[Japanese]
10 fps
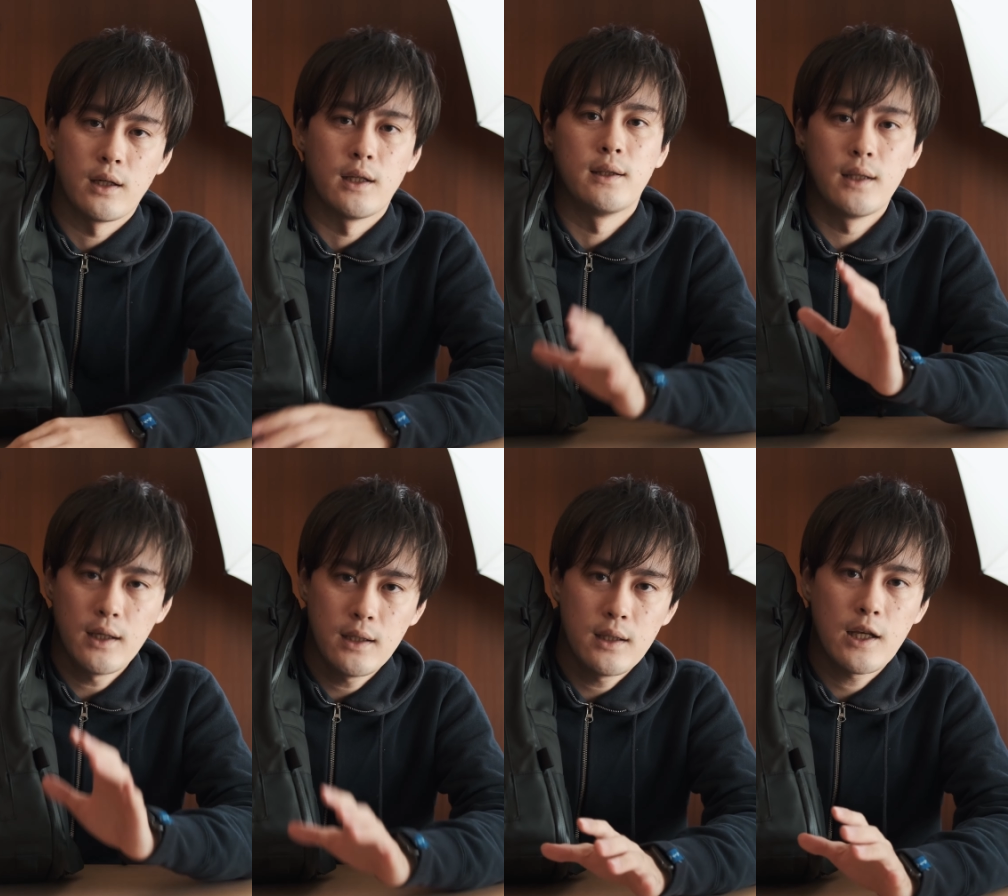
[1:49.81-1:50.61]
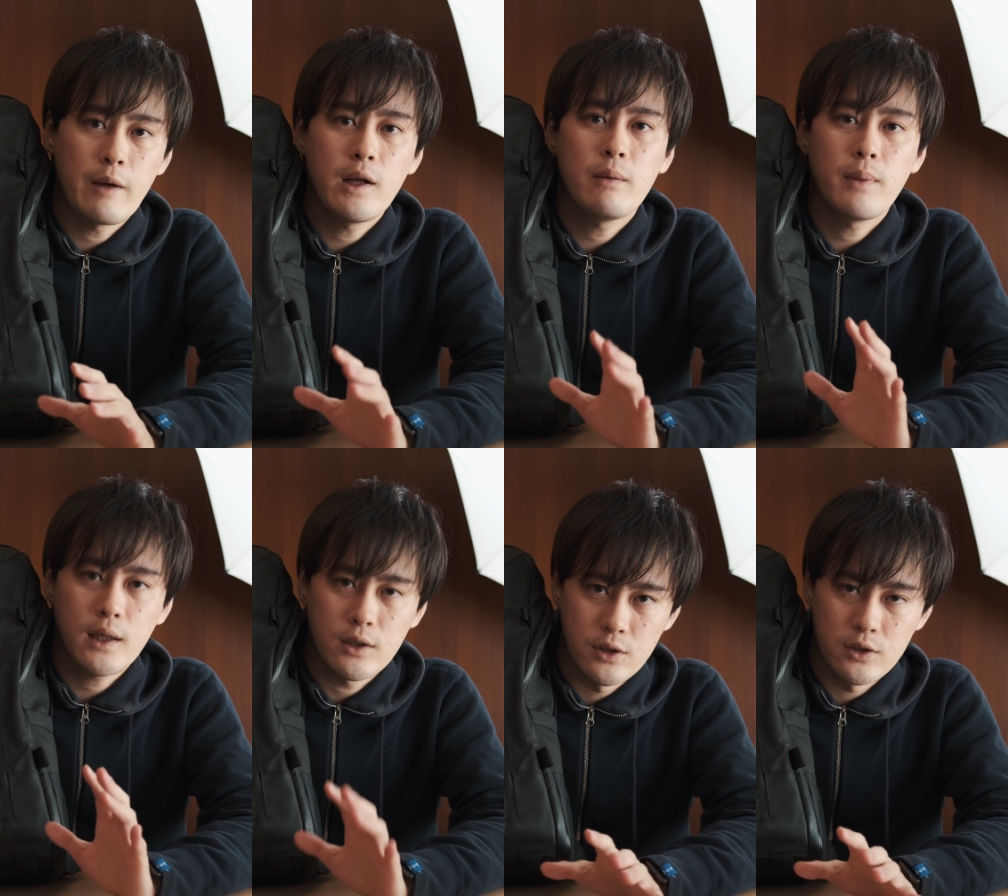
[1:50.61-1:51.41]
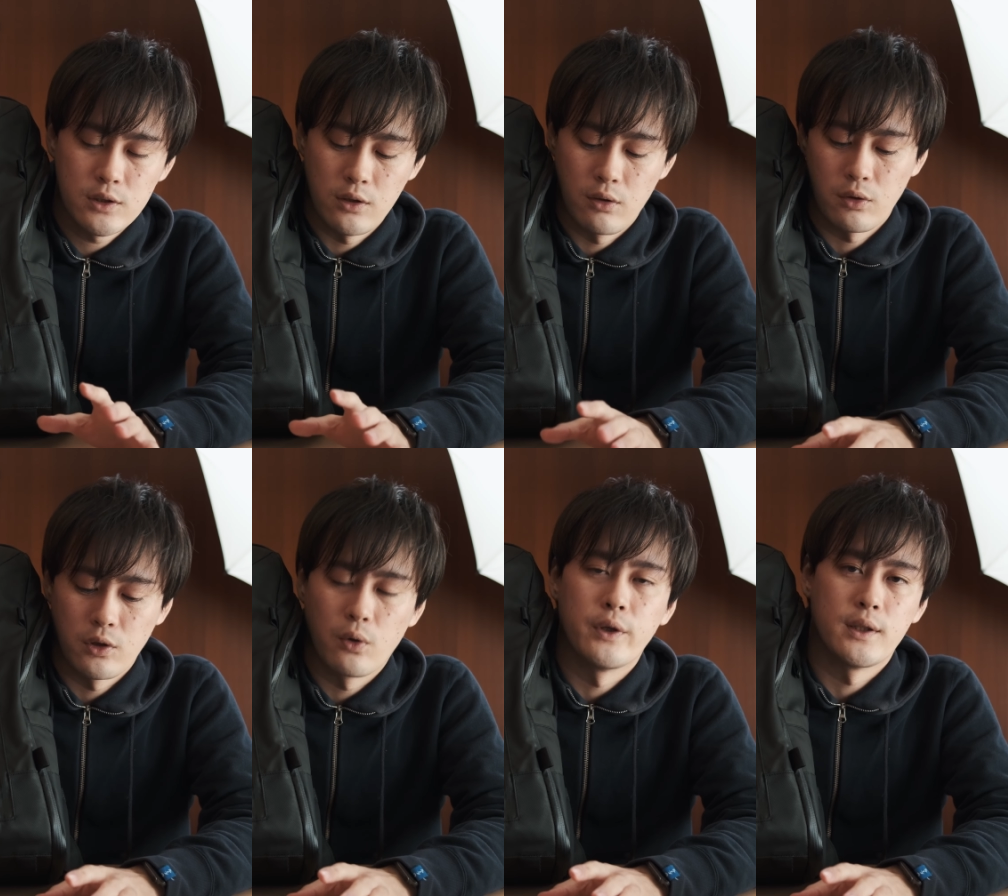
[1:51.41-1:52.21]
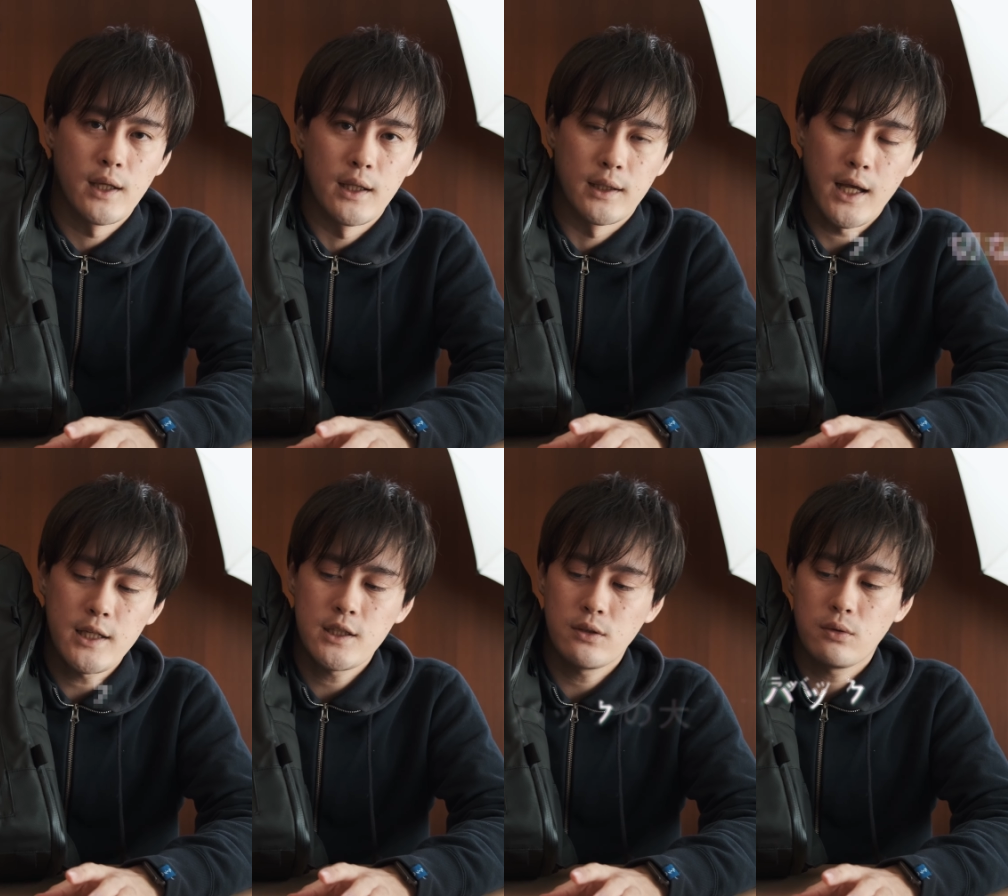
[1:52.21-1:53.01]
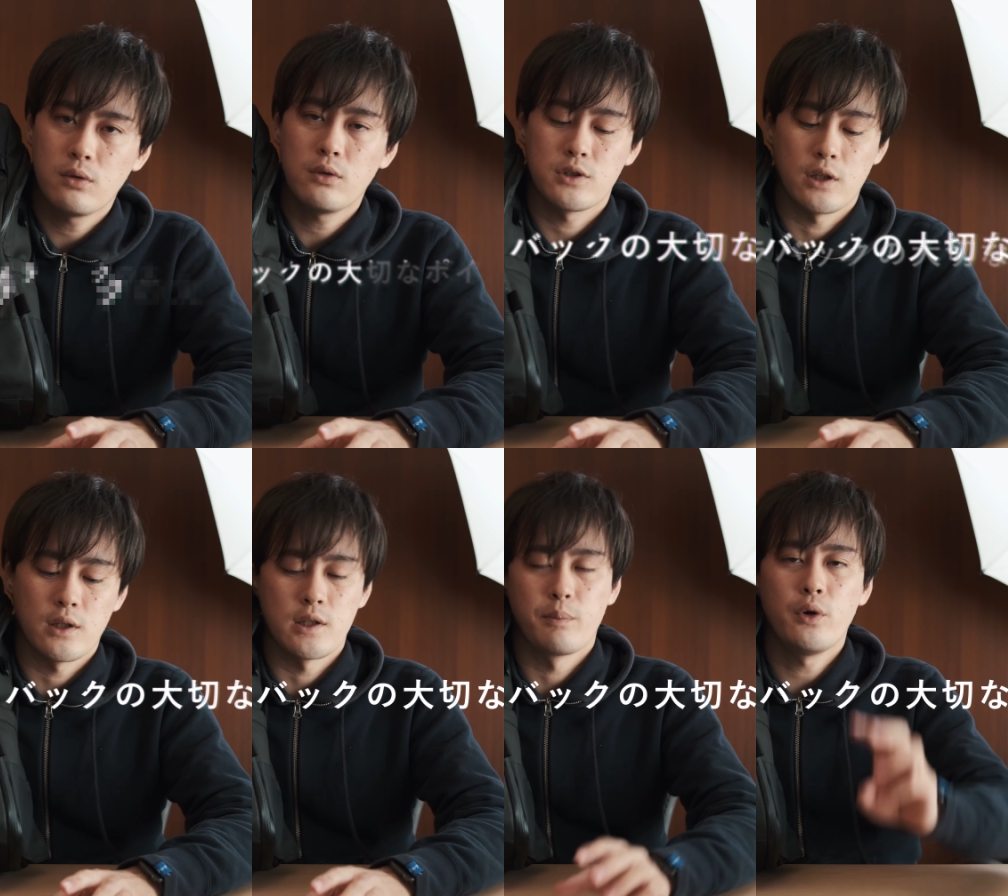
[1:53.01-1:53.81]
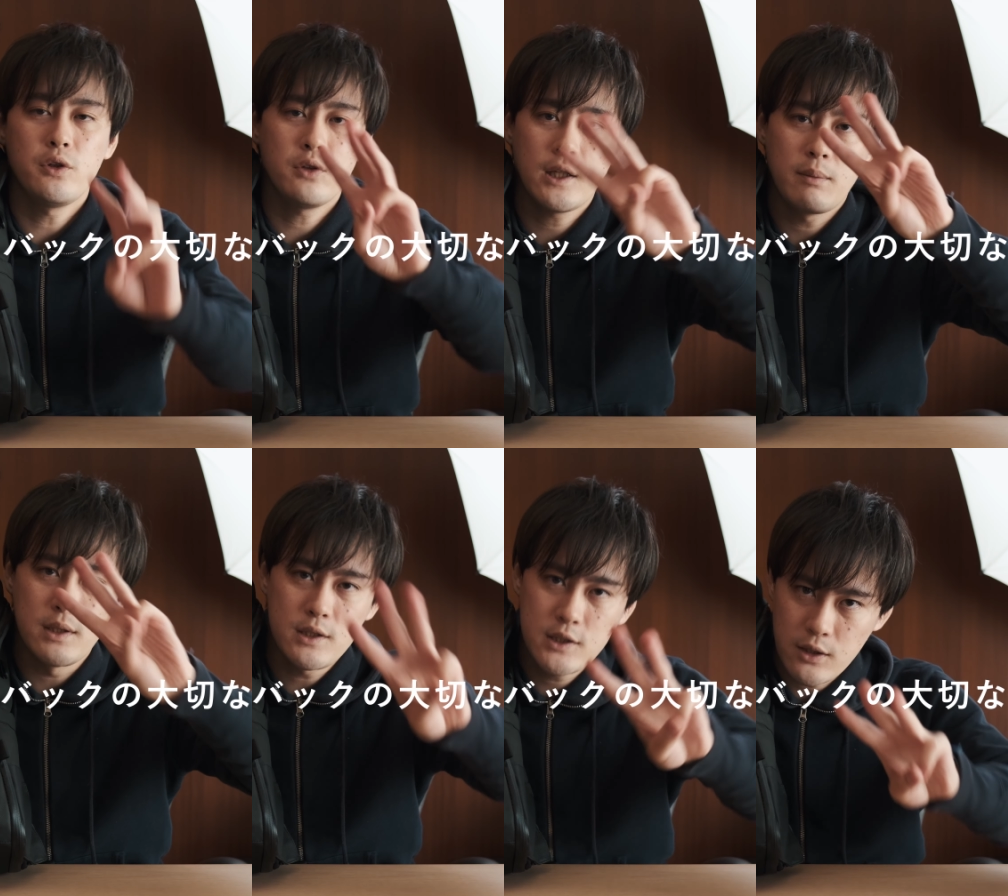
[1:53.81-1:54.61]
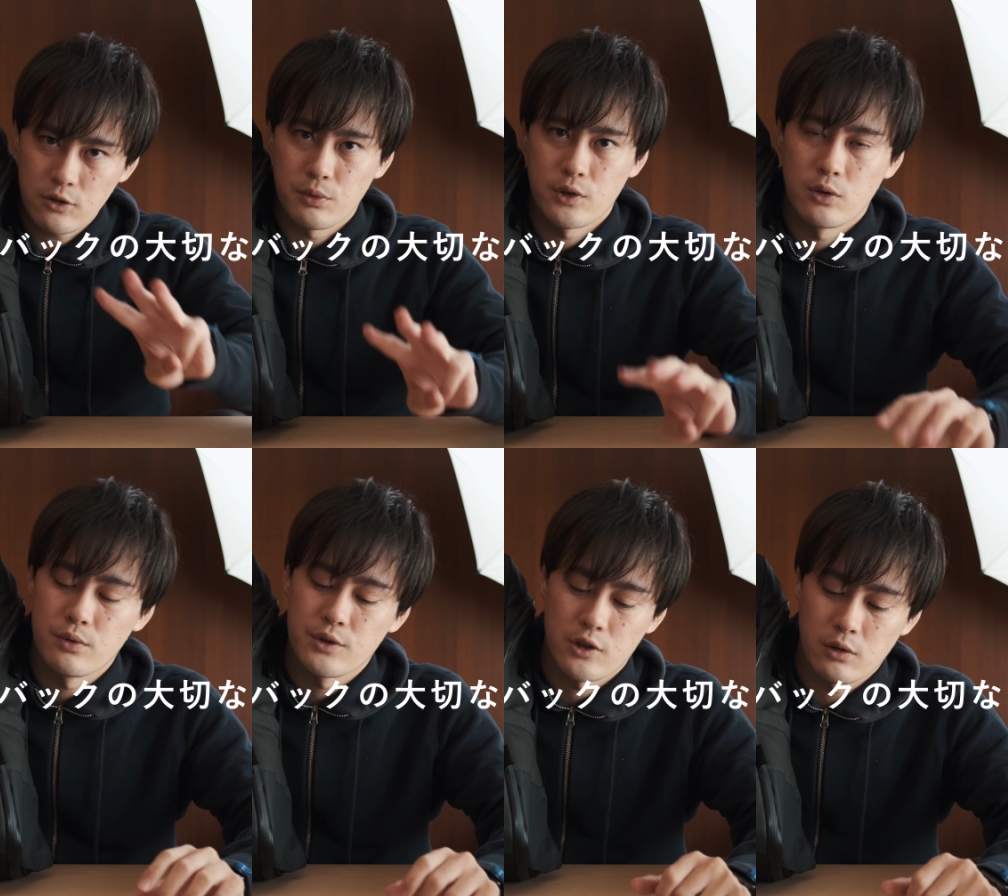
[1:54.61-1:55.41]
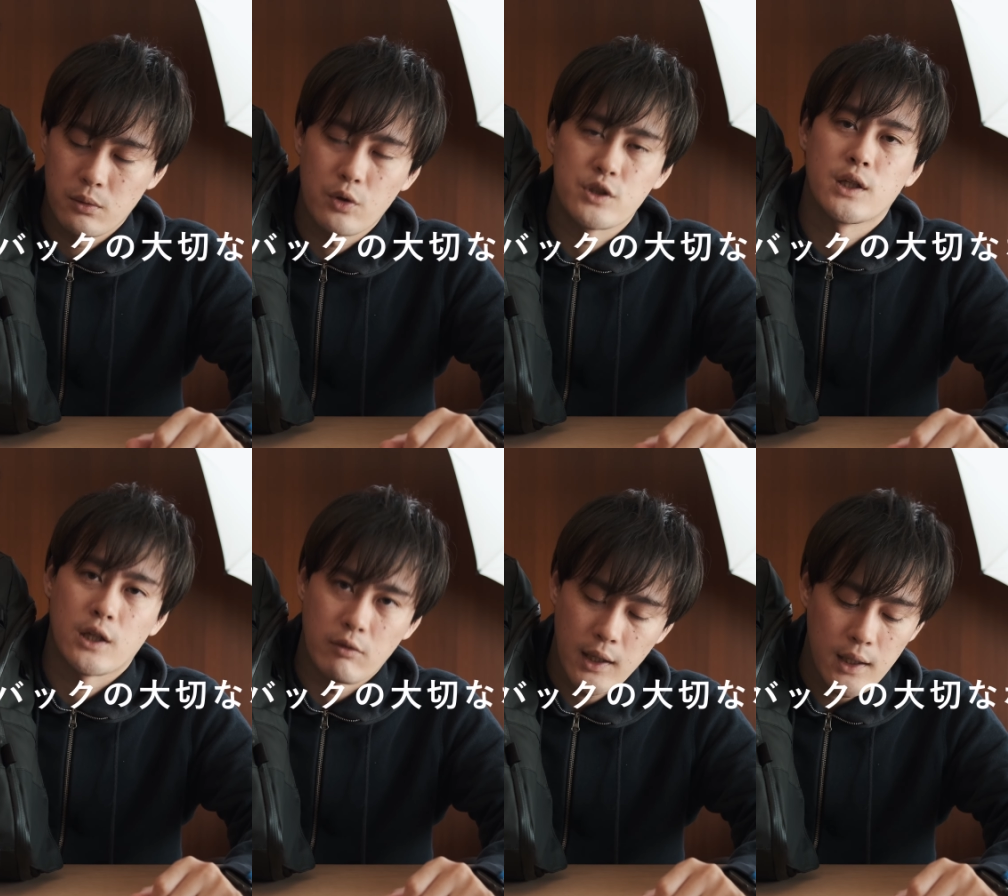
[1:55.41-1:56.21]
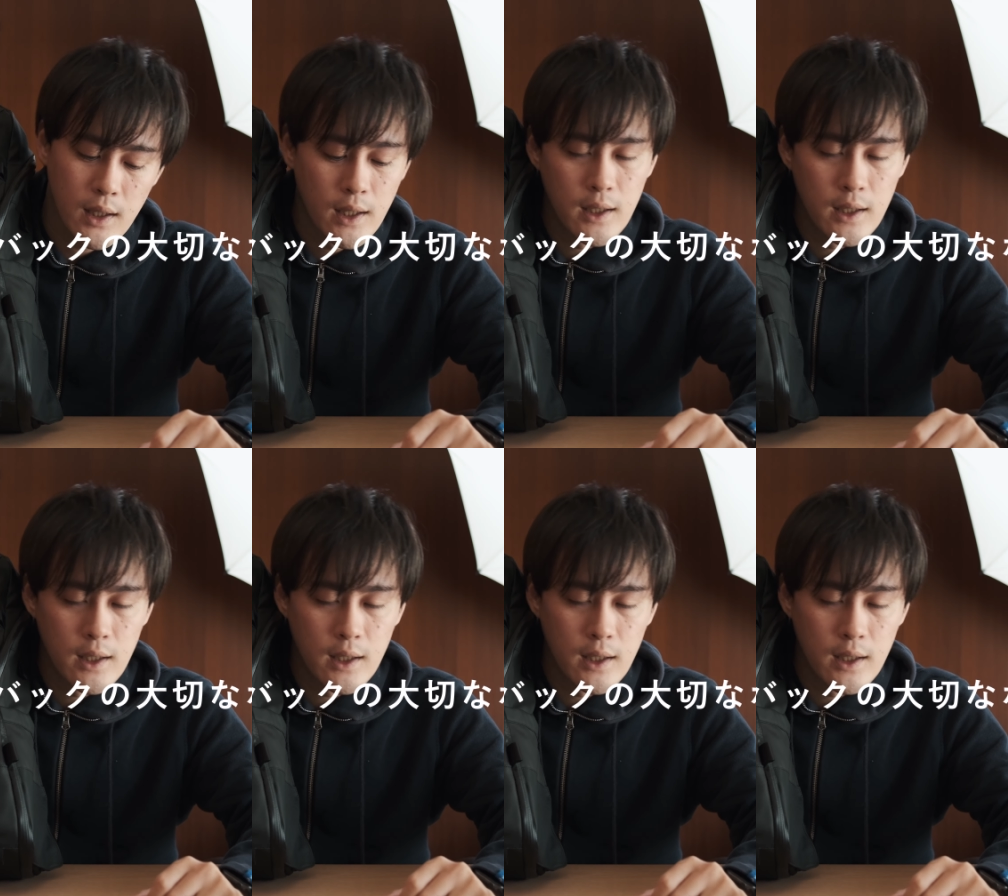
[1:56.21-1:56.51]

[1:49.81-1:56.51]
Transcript: でね、デイリーカメラバッグっていうことにおいて大事なところとしてはですね、ポイントがね、3つあると僕は思うんですよ。個人的にはね。